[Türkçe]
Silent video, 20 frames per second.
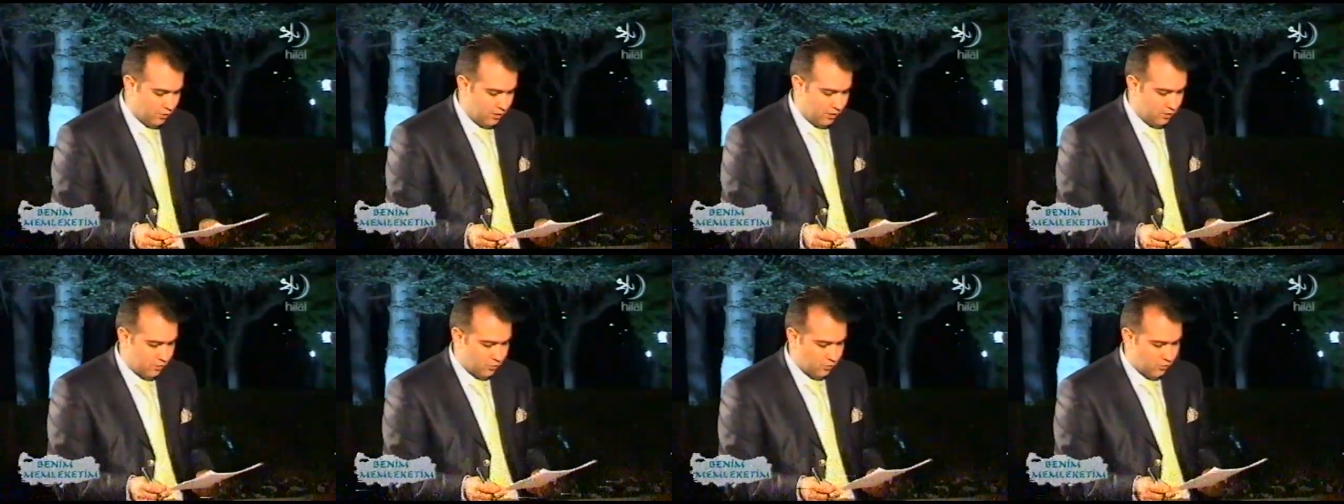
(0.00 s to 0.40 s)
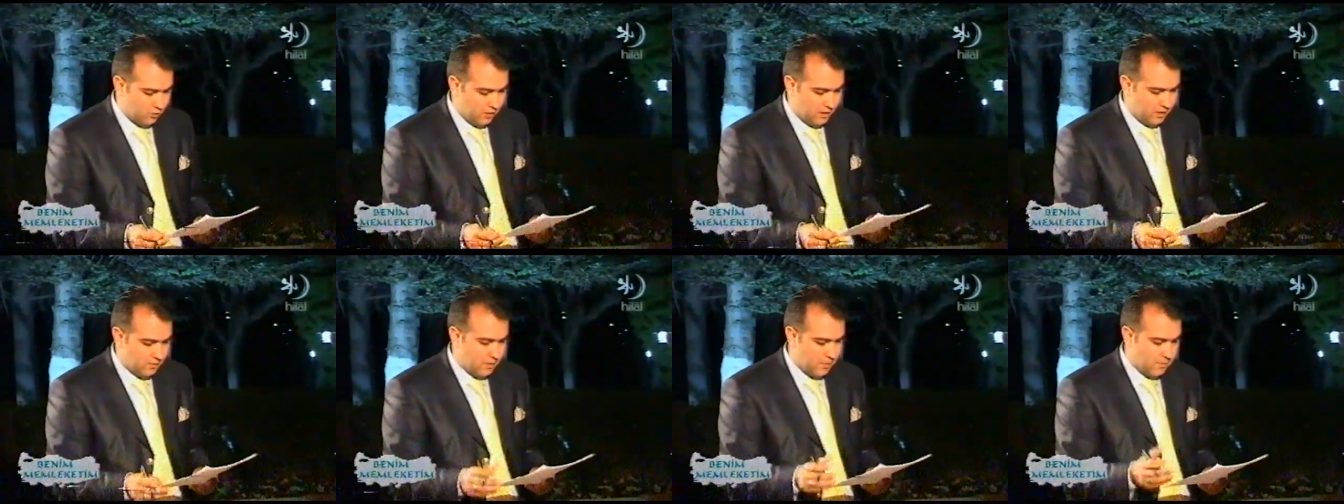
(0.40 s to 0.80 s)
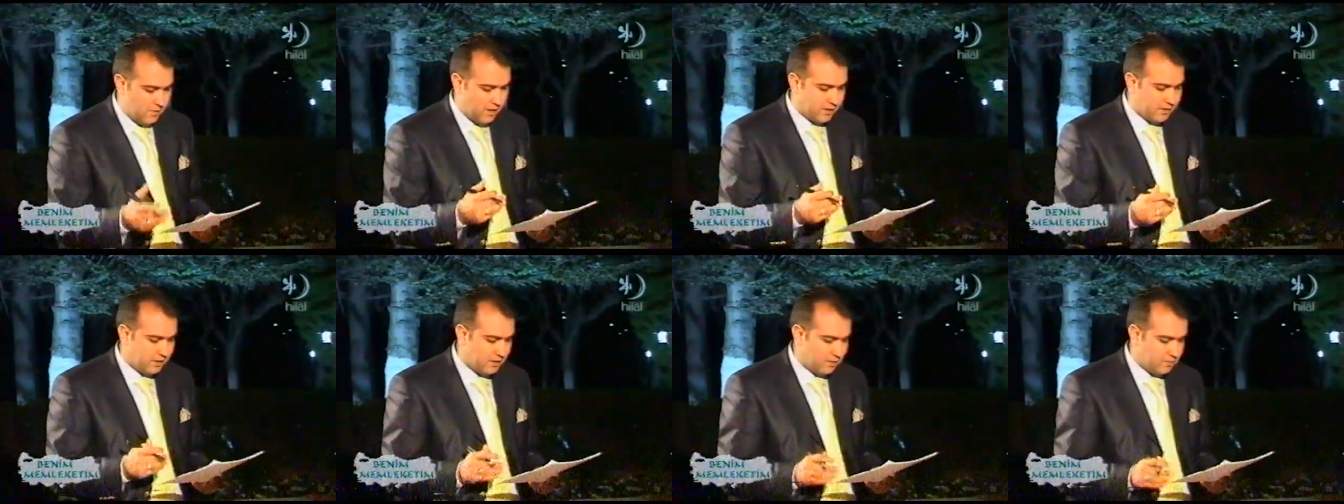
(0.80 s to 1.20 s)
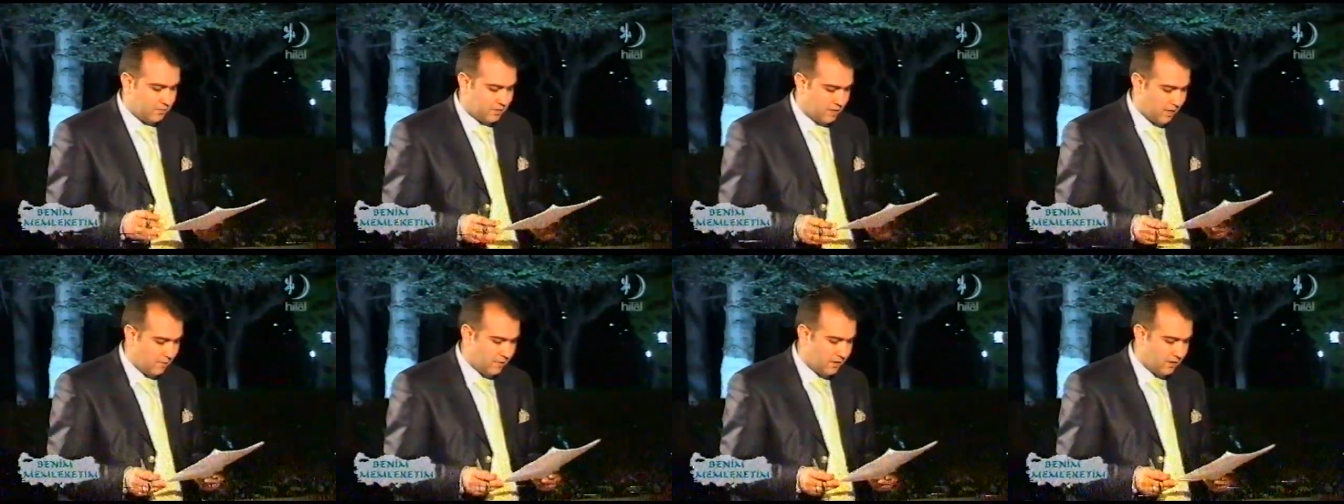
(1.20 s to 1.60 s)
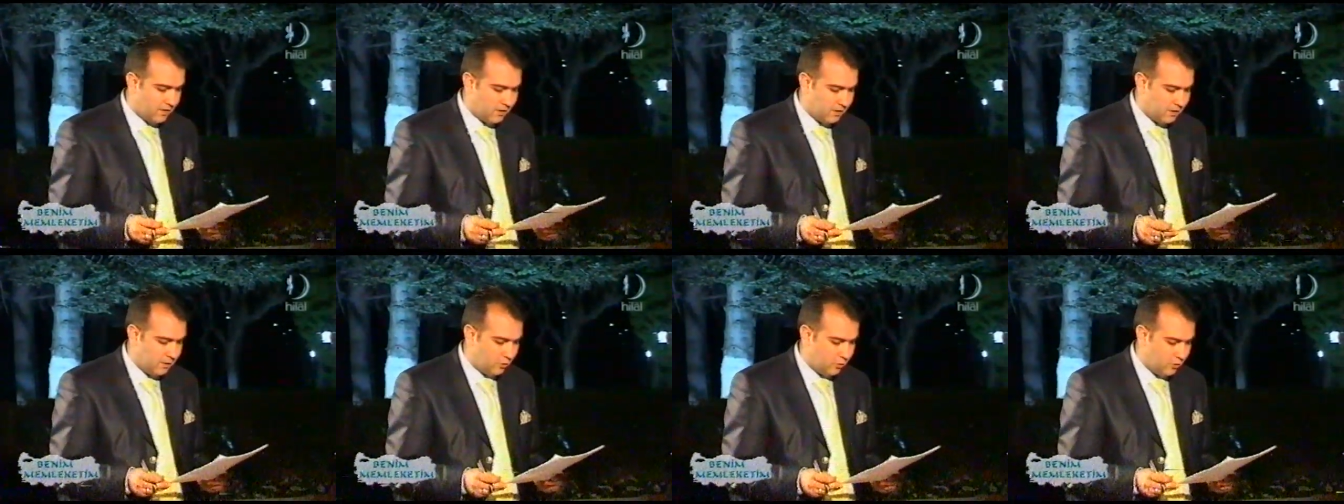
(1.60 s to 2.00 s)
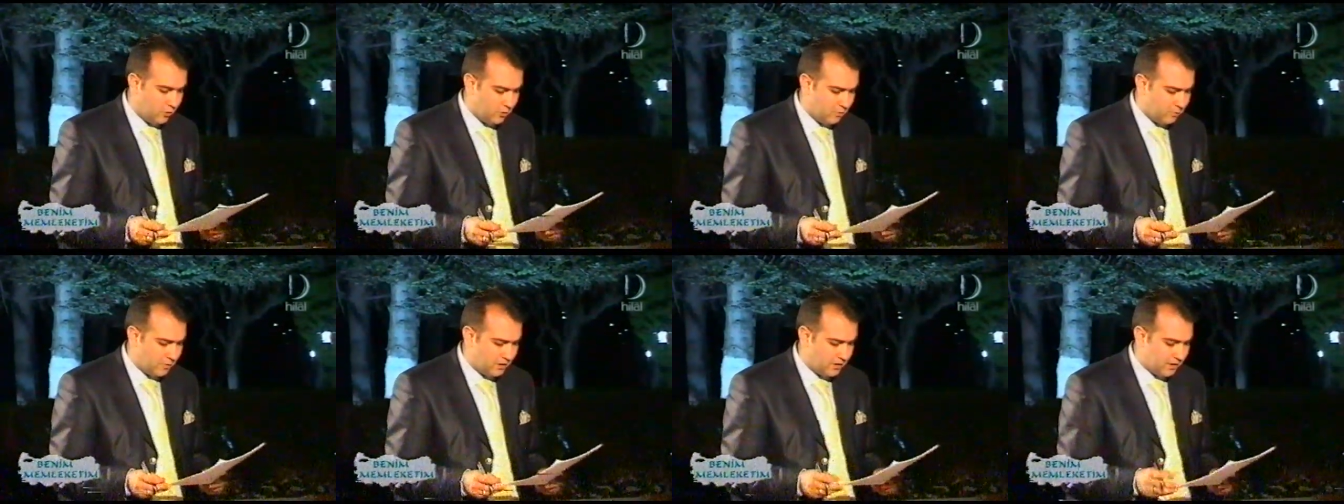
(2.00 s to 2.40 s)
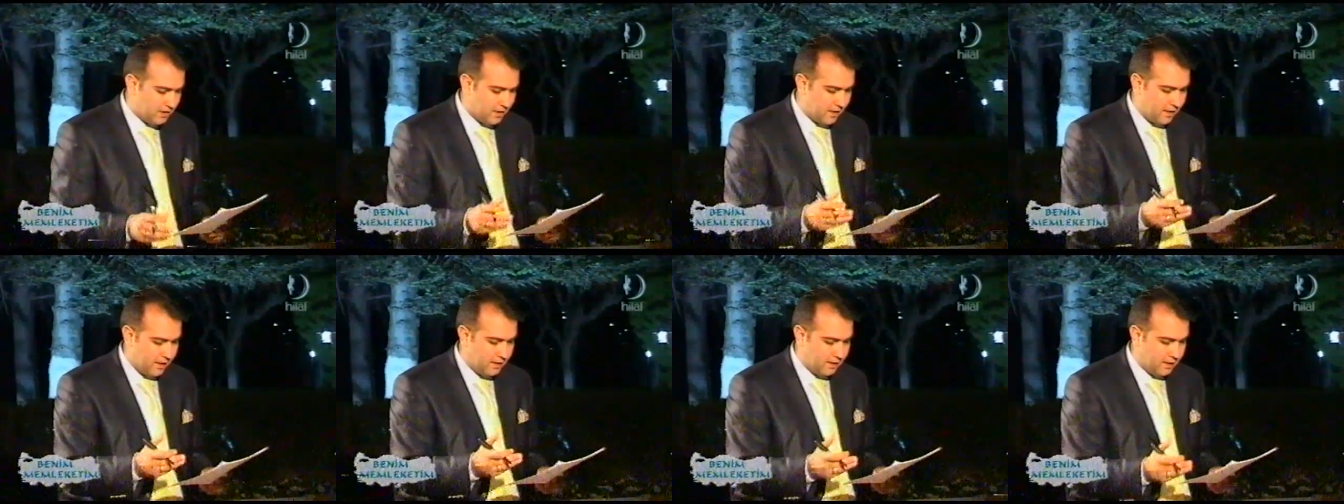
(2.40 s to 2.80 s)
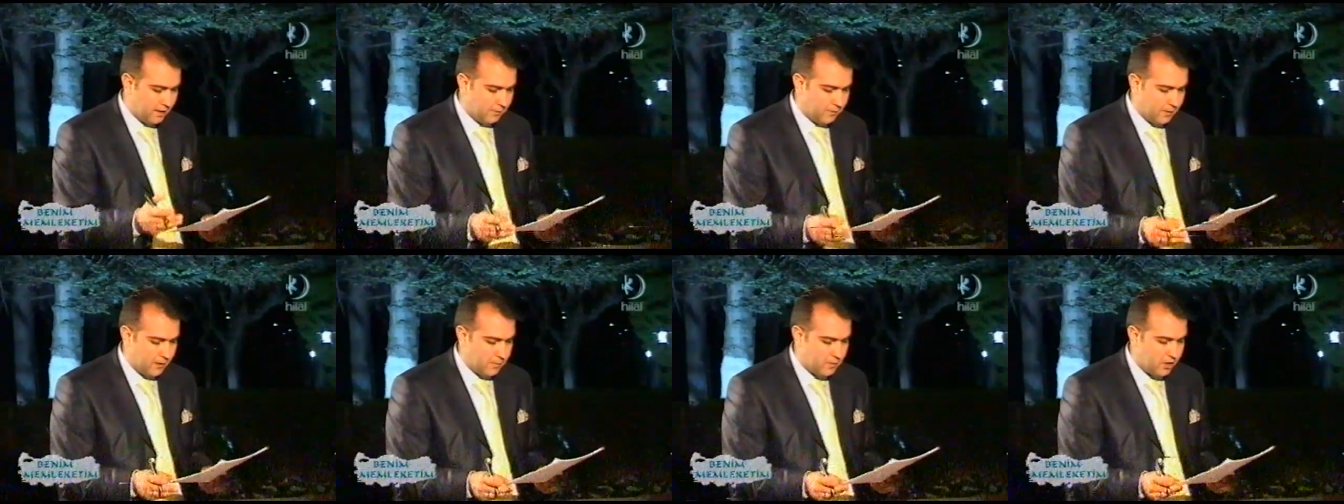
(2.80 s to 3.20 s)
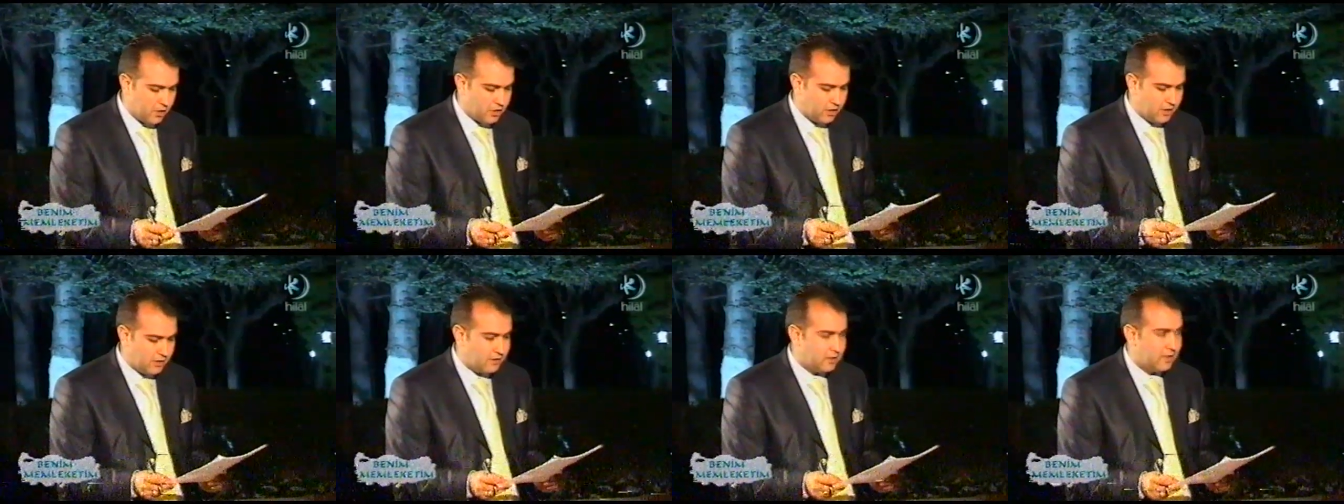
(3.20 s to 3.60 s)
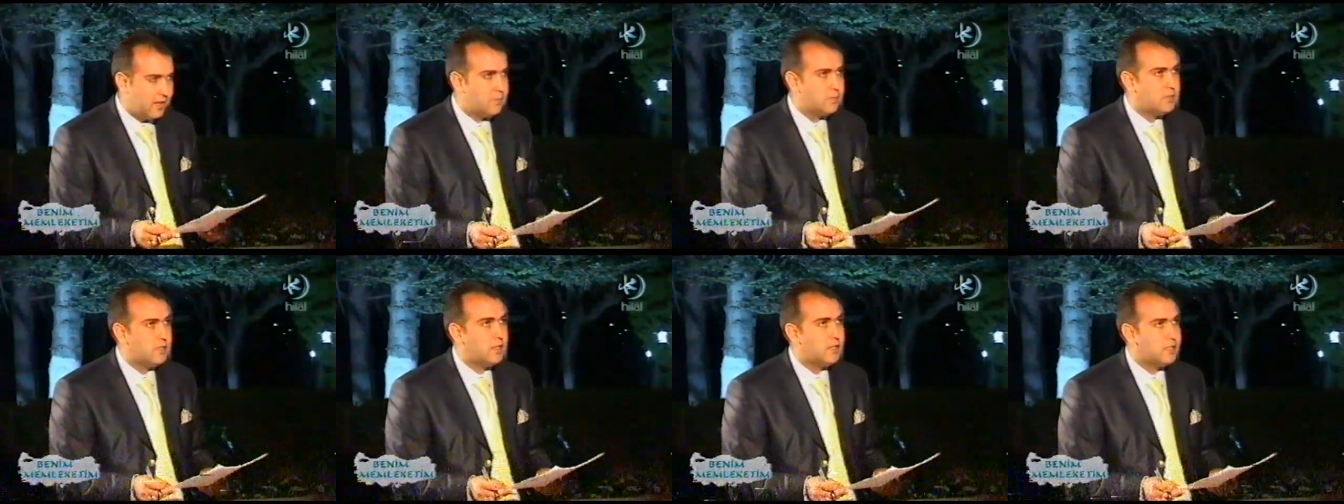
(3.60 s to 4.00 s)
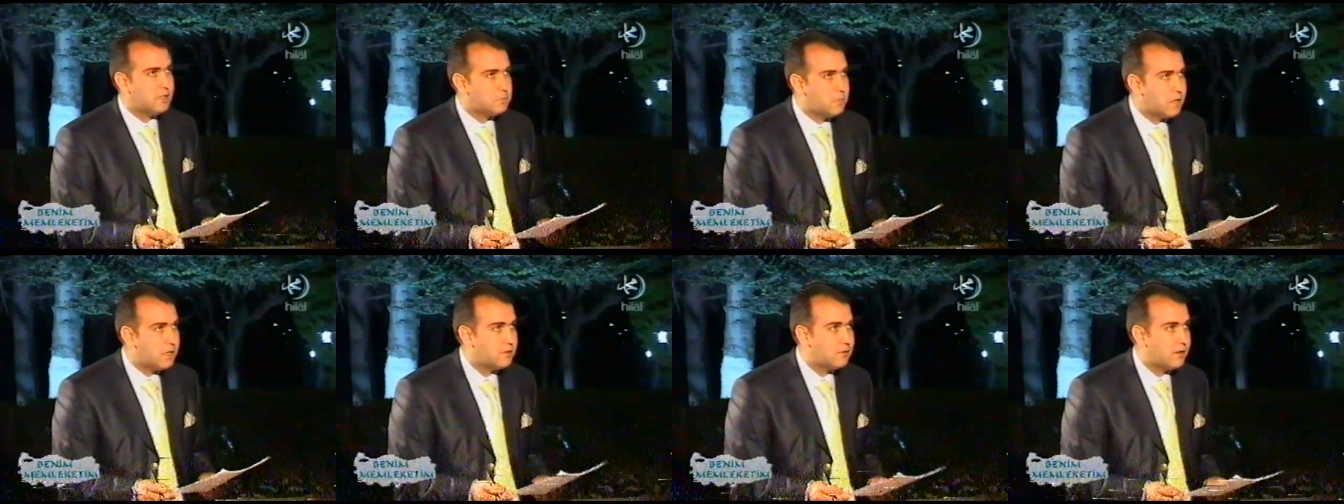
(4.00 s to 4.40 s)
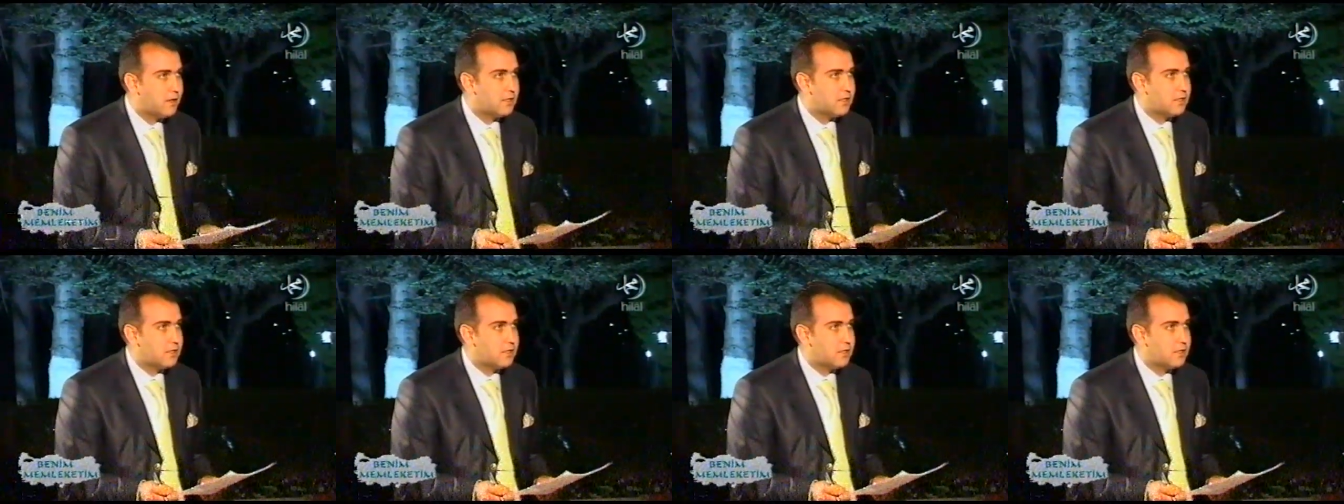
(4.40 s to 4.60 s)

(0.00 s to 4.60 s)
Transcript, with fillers: şöyle sorularıma baktığım zaman sizin döneminizde ilk defa başlatılan bir hizmet var.